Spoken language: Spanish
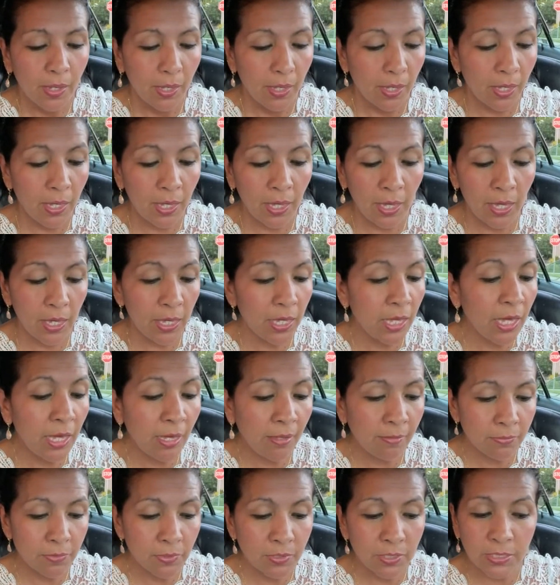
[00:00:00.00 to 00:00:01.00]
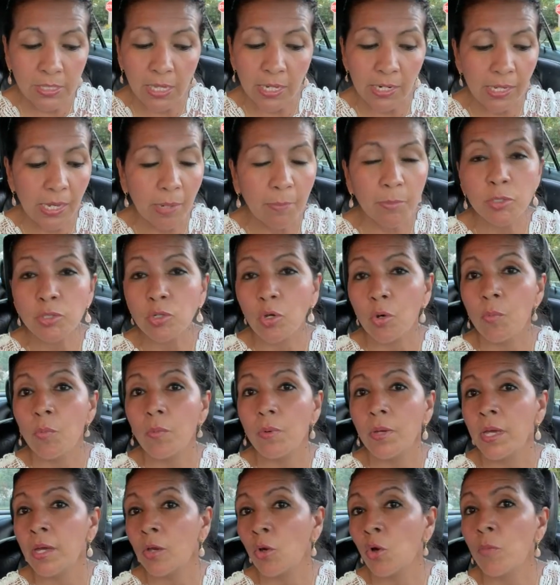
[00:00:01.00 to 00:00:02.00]
Eh, y estaríamos
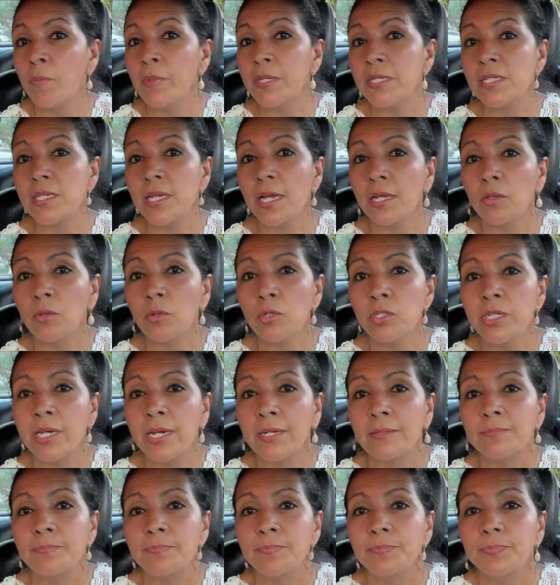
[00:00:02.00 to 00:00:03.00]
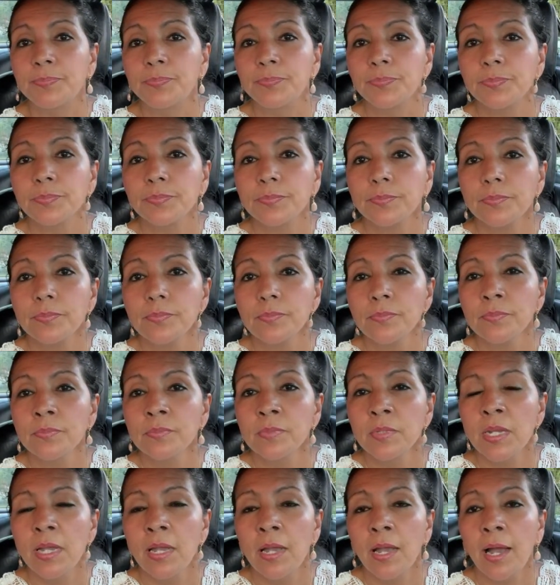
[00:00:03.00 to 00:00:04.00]
comenzando ya.
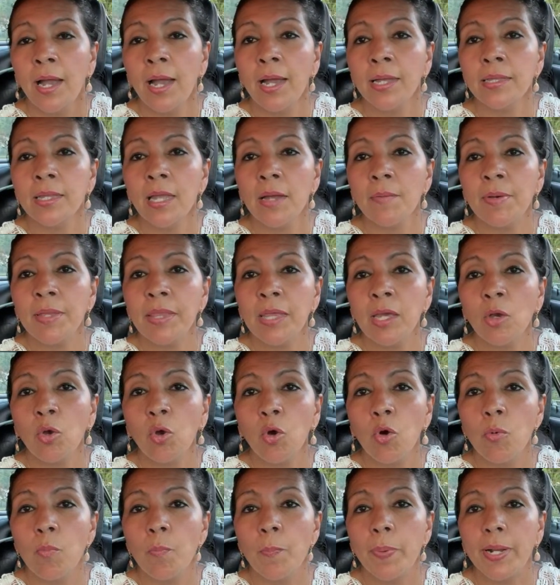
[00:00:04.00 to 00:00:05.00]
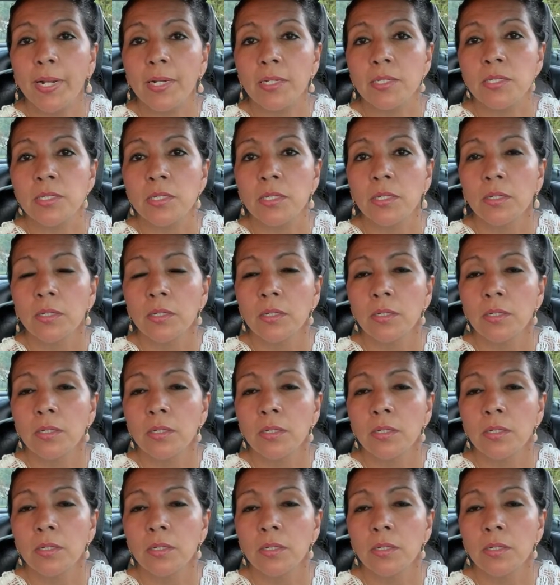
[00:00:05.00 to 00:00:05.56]
Andaba de compras.